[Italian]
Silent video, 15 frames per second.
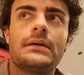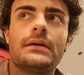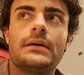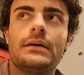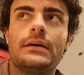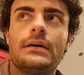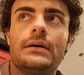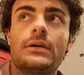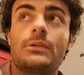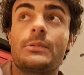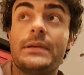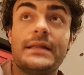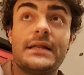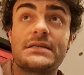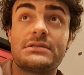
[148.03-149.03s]
Eh,
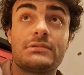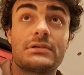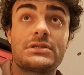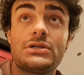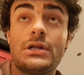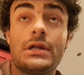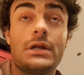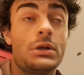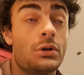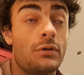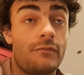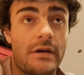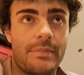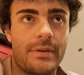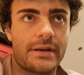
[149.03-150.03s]
quindi la situazione
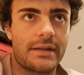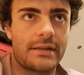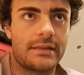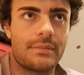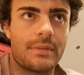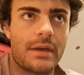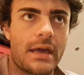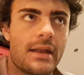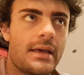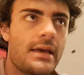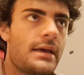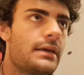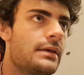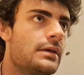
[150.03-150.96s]
non va per niente bene,